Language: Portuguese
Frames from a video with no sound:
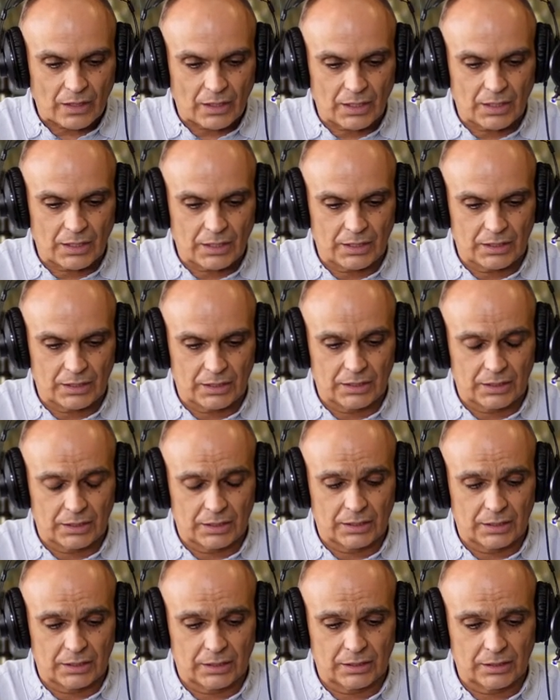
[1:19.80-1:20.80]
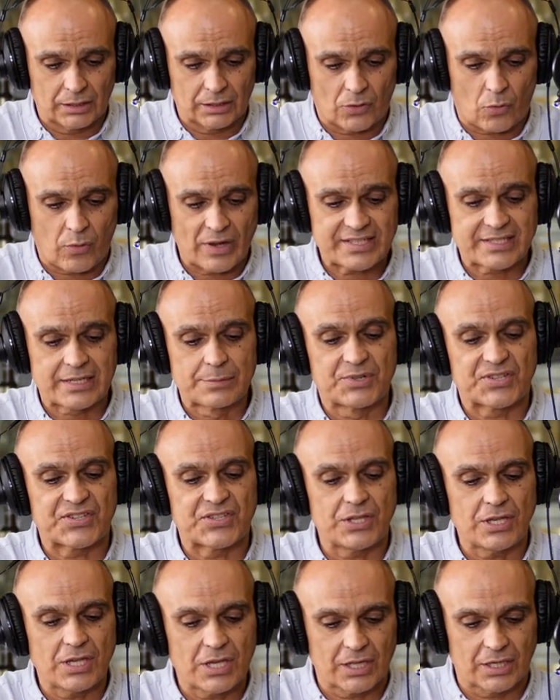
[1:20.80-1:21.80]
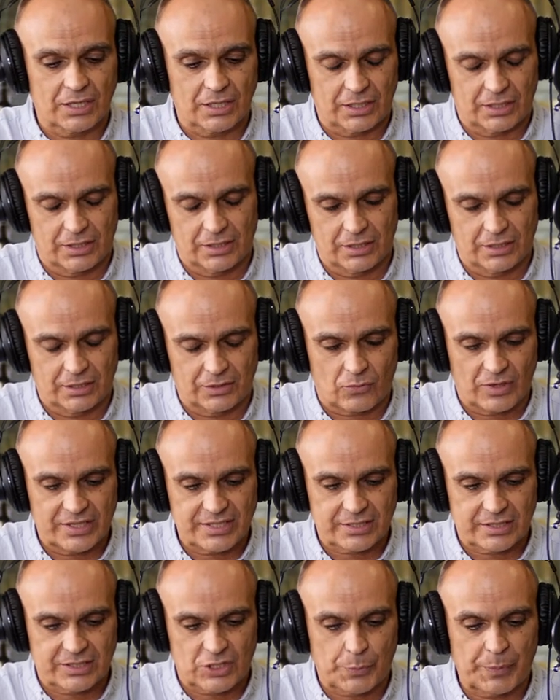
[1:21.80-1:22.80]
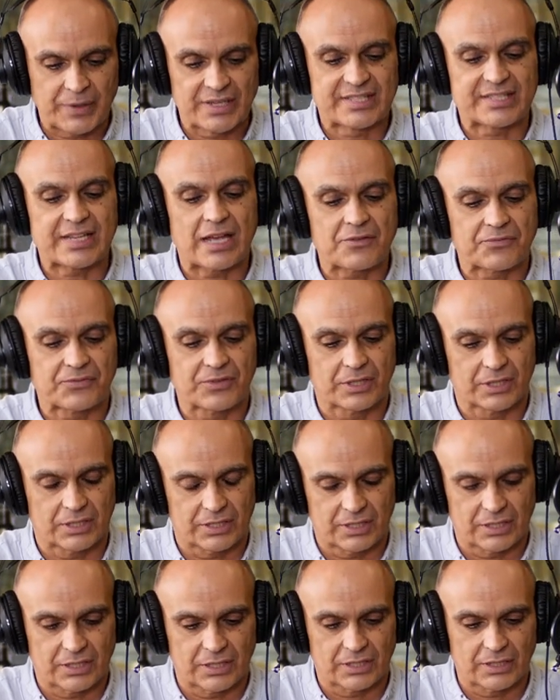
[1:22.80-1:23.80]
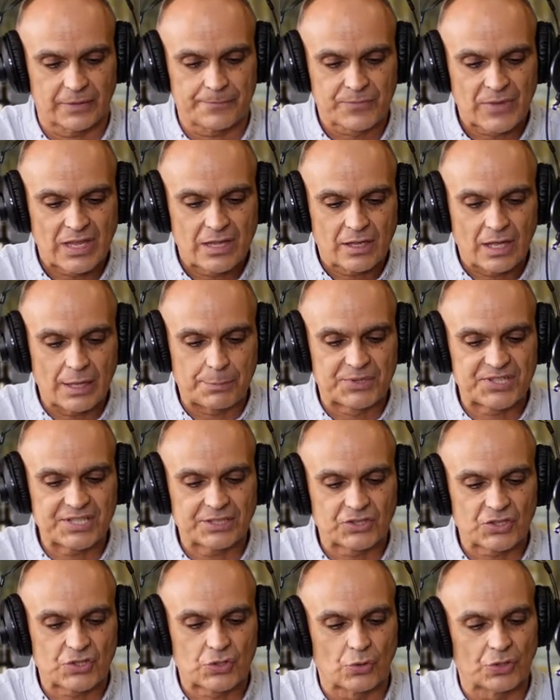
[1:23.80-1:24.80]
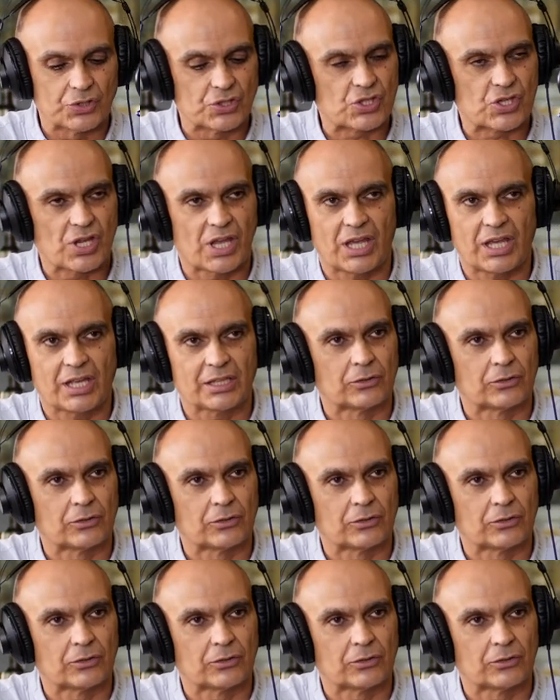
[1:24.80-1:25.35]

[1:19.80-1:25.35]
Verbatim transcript: hum, quase que merecia, eh, quase que dispensava eh, apresentações. É